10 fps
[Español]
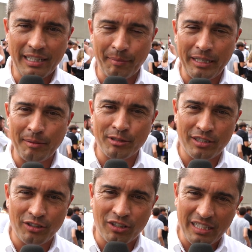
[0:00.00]
terminamos
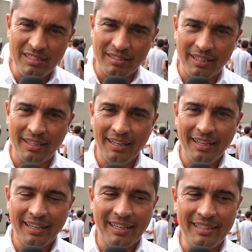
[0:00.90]
siendo 15,
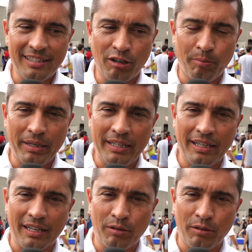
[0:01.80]
15 compañías